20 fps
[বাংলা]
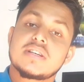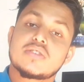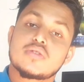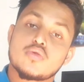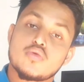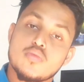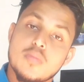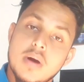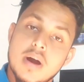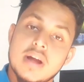দেশ
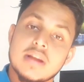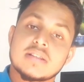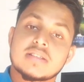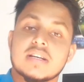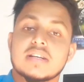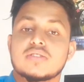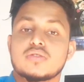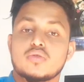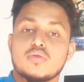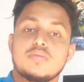উমান
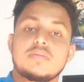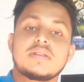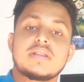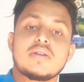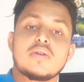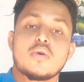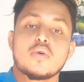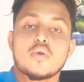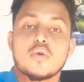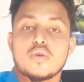
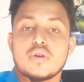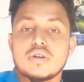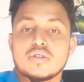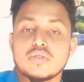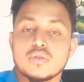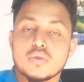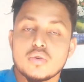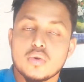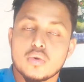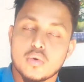স্বাস্থ্যবিধি লঙ্ঘনের
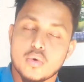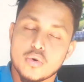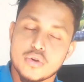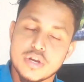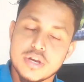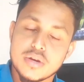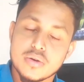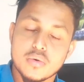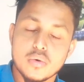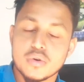জন্য
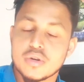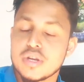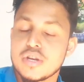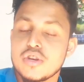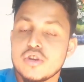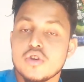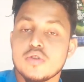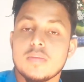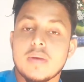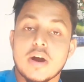কঠিন কঠিন
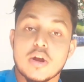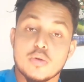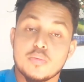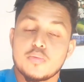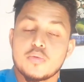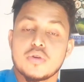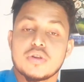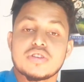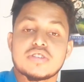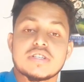নিয়ম আরোপ
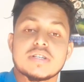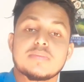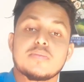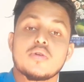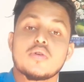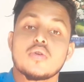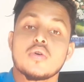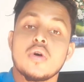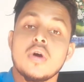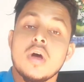করেছে
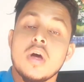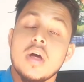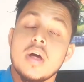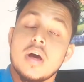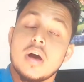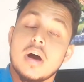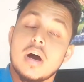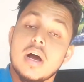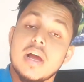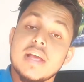এবং
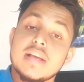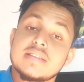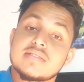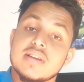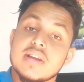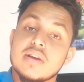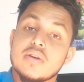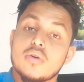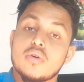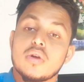এই
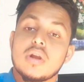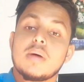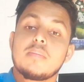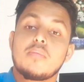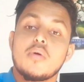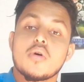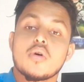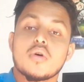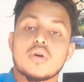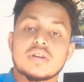শৃঙ্খলা
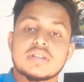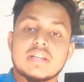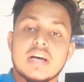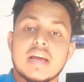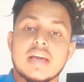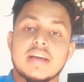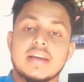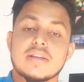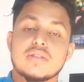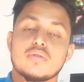বঙ্গর
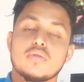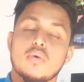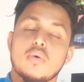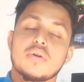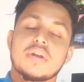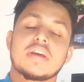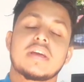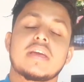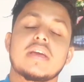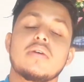দায়ে কিন্তু
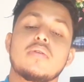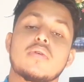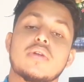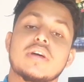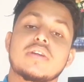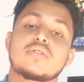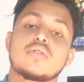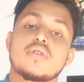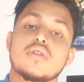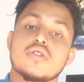অনেকে
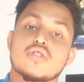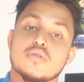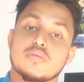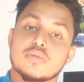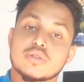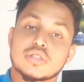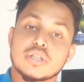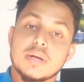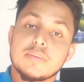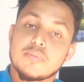অনেক ধরনের
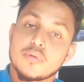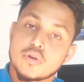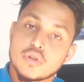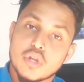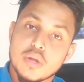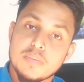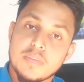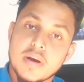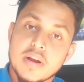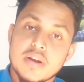সমস্যায়
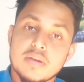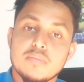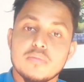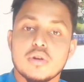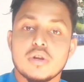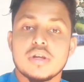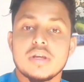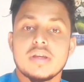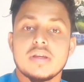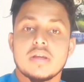পড়তে পারেন
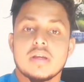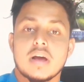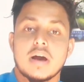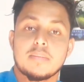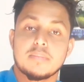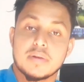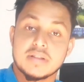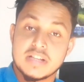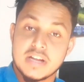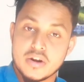বলেই
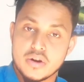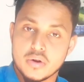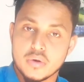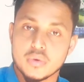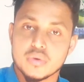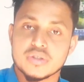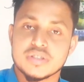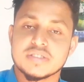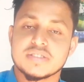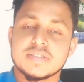আমরা ধারণা
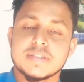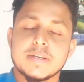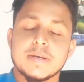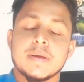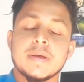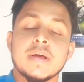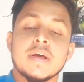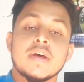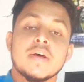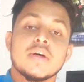করতেছি
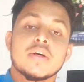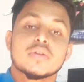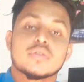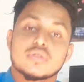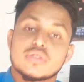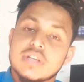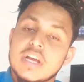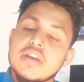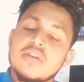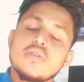তো
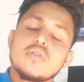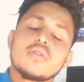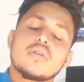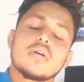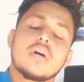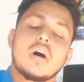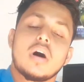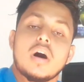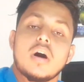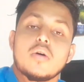যাই হোক
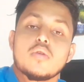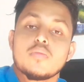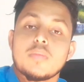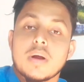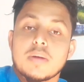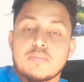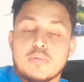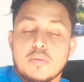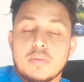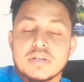
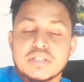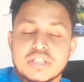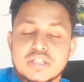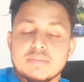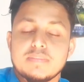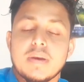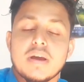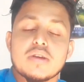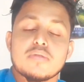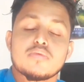ওমান
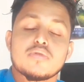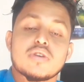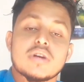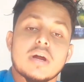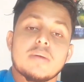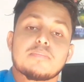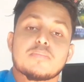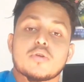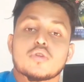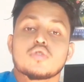প্রবাসী বা
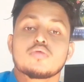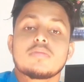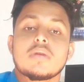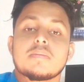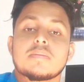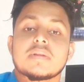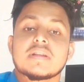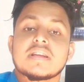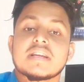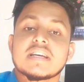বোনেরা প্রথমে
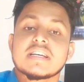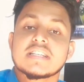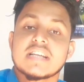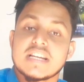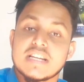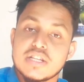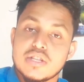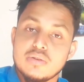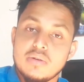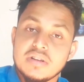আপনাদেরকে
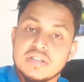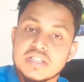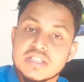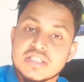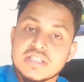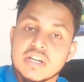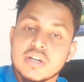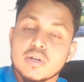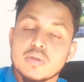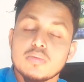জানিয়ে দেওয়ার
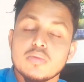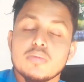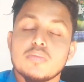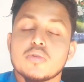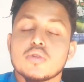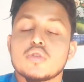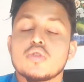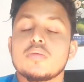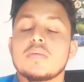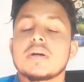চেষ্টা করব
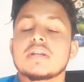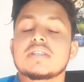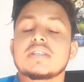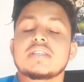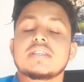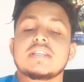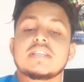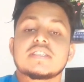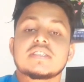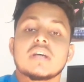
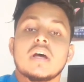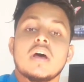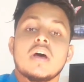মধ্যপ্রাচ্যের দেশ